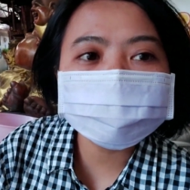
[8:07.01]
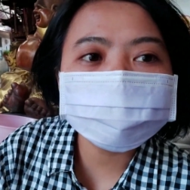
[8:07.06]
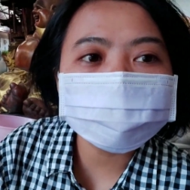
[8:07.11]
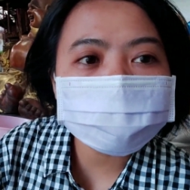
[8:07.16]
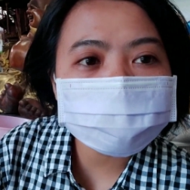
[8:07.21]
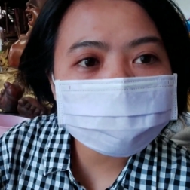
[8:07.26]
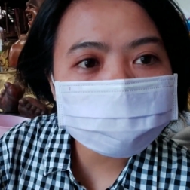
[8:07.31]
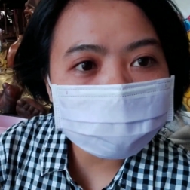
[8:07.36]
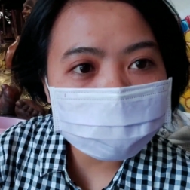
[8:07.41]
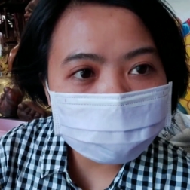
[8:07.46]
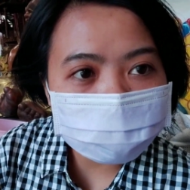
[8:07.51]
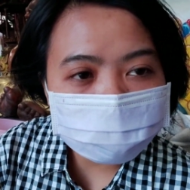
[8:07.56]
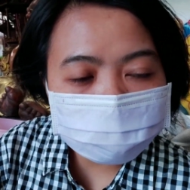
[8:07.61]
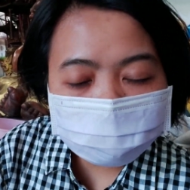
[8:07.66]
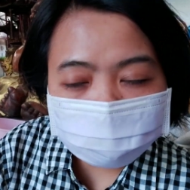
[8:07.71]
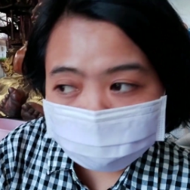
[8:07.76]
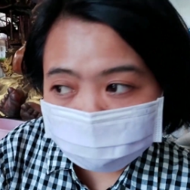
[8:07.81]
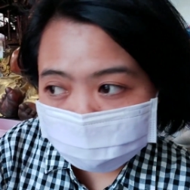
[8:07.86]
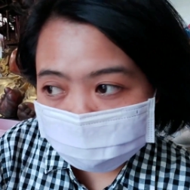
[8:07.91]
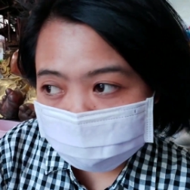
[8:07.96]
beli
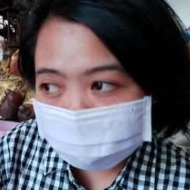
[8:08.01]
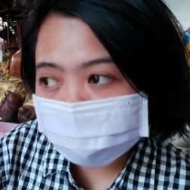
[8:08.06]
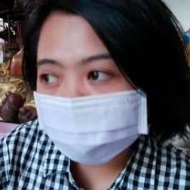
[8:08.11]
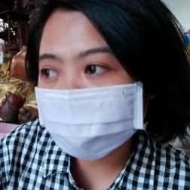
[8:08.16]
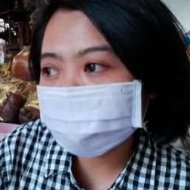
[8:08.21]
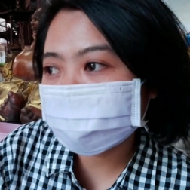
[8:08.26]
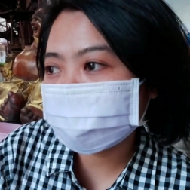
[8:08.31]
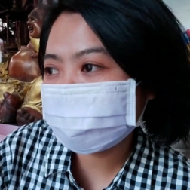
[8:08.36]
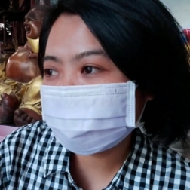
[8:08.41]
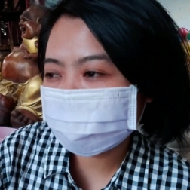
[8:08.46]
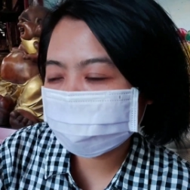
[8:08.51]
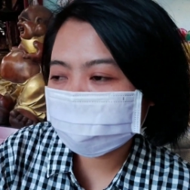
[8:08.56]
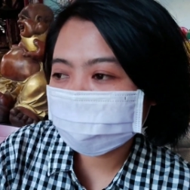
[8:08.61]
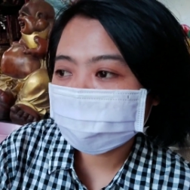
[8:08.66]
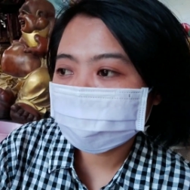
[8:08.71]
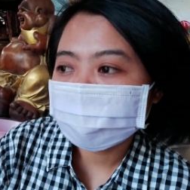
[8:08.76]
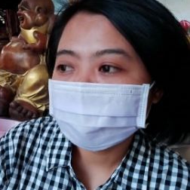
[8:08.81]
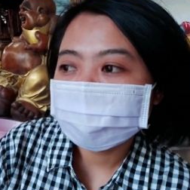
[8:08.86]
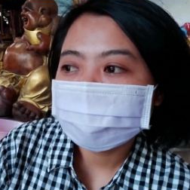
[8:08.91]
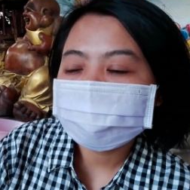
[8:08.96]
sayur
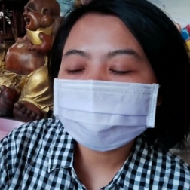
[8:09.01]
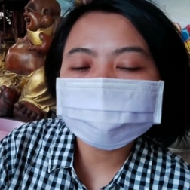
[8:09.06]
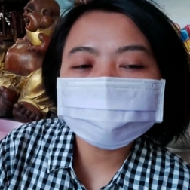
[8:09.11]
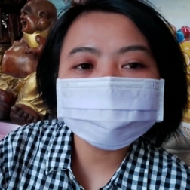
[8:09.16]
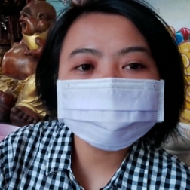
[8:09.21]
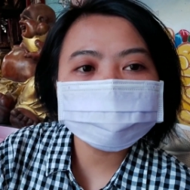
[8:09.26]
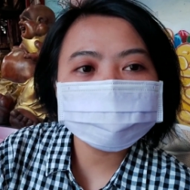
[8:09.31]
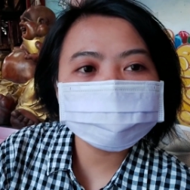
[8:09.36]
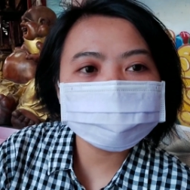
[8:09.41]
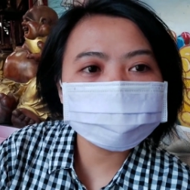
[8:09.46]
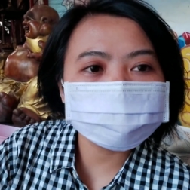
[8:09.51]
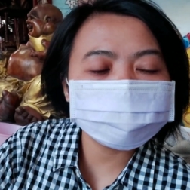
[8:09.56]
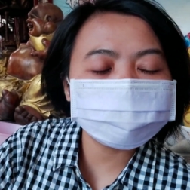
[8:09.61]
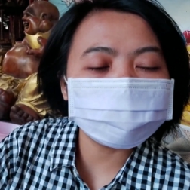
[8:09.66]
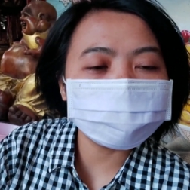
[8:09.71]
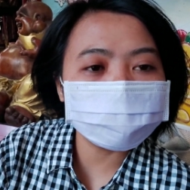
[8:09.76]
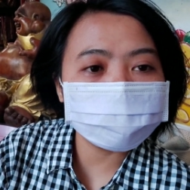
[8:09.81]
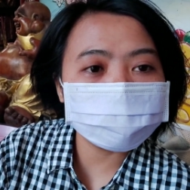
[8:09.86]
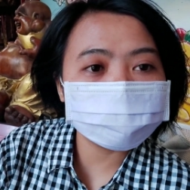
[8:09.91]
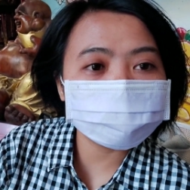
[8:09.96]
terus
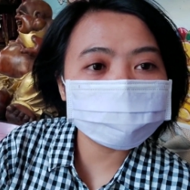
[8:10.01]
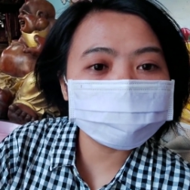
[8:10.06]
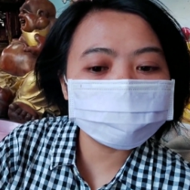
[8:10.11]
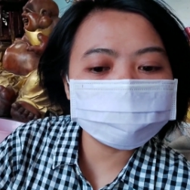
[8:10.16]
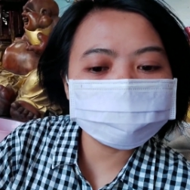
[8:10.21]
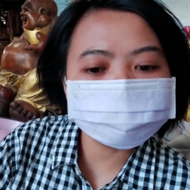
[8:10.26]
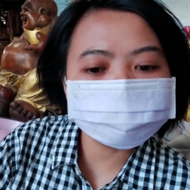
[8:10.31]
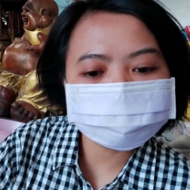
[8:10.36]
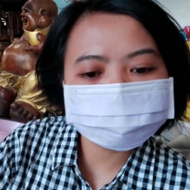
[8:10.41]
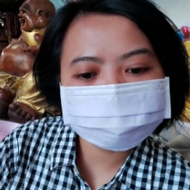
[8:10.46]
beli itu